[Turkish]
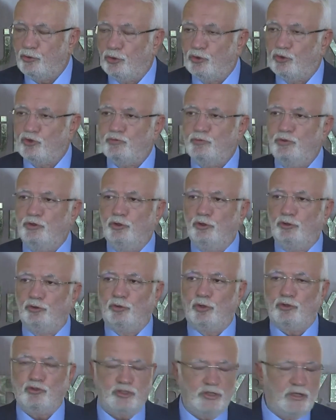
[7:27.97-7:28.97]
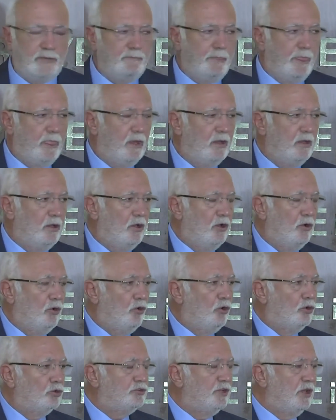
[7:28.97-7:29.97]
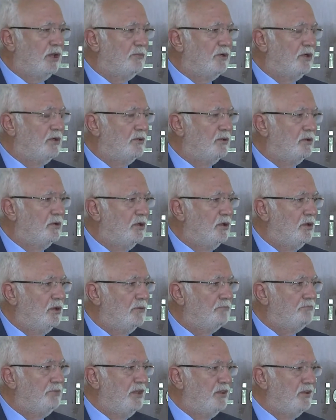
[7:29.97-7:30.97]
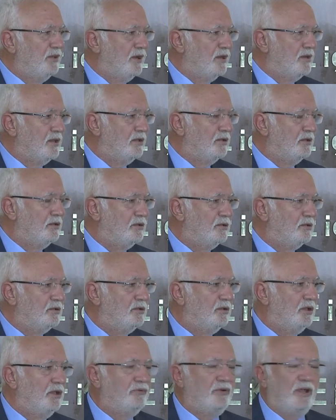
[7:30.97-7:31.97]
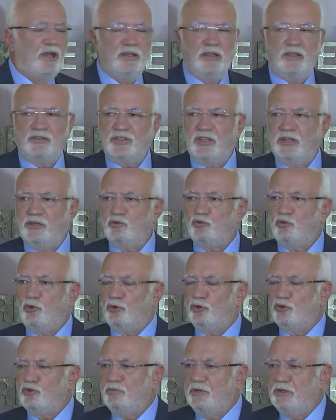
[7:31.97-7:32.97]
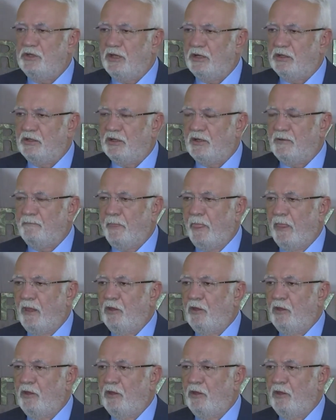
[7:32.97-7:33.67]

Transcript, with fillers: 9 milyon dosya ortalama 1000 liradan ifade etseniz 9 milyar lira.